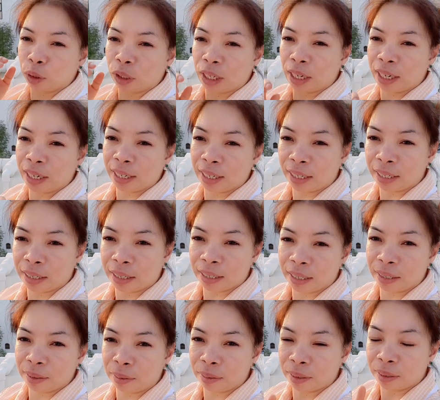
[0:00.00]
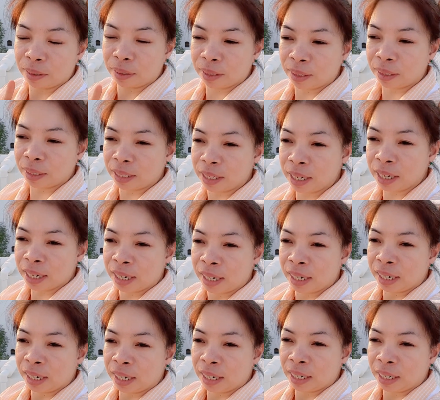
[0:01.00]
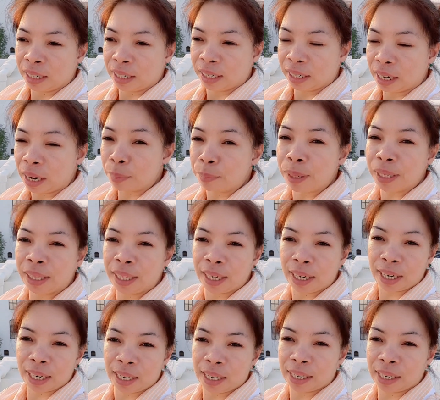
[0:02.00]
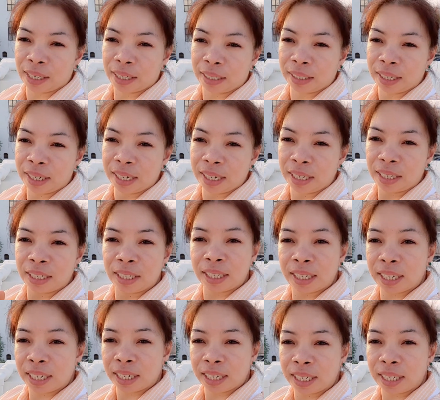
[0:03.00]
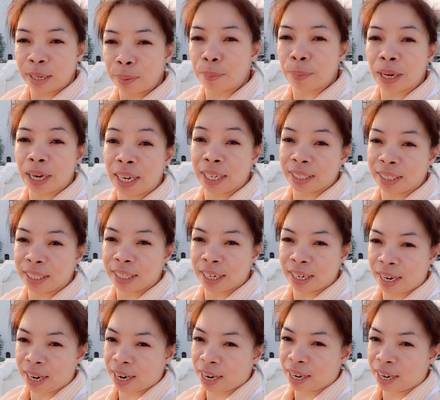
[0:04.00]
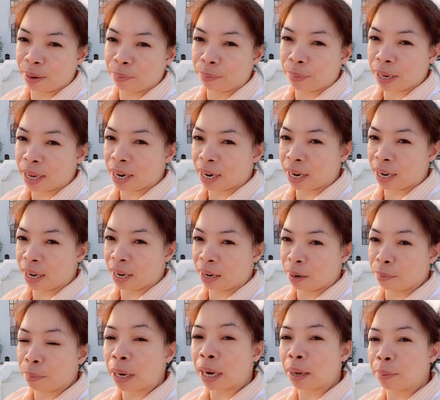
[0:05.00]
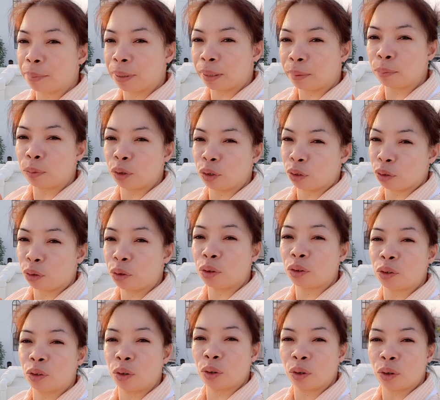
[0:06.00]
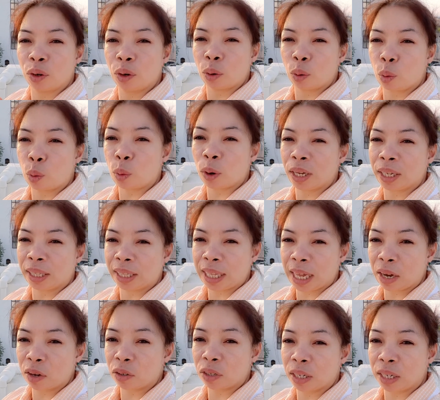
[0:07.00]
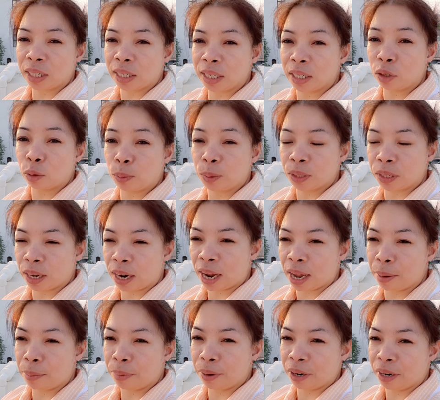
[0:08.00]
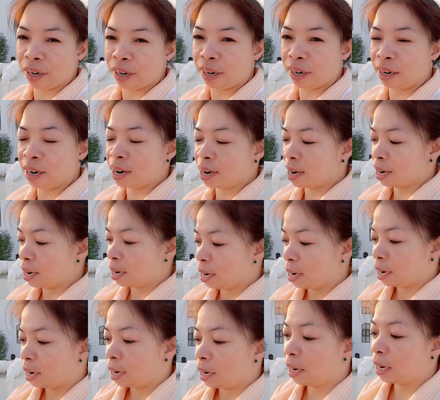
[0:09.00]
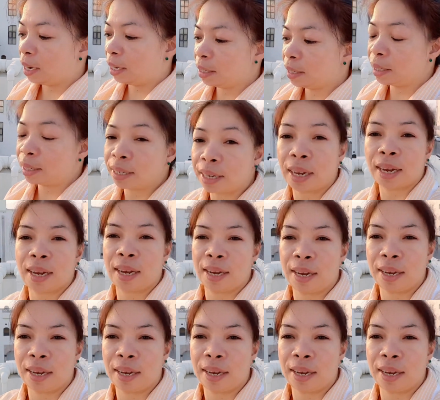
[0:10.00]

mo talagang gamitin ang sipag at tiyaga para makamit mo yung 1,000 subscriber at sa